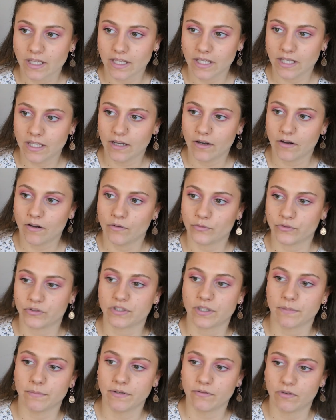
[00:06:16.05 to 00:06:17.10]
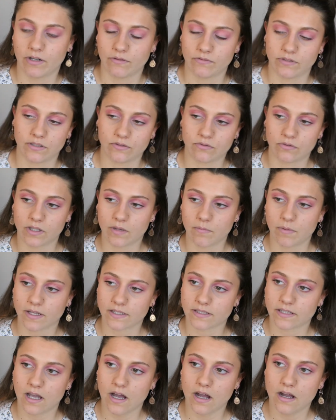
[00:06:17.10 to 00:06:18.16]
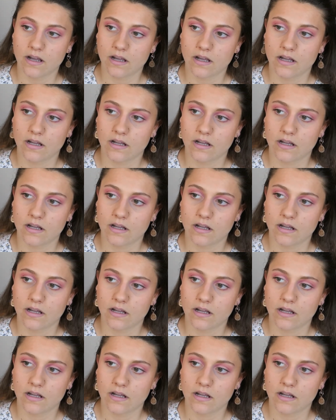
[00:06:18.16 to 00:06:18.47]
Et euh, si jamais voilà, vous êtes choqué par ça,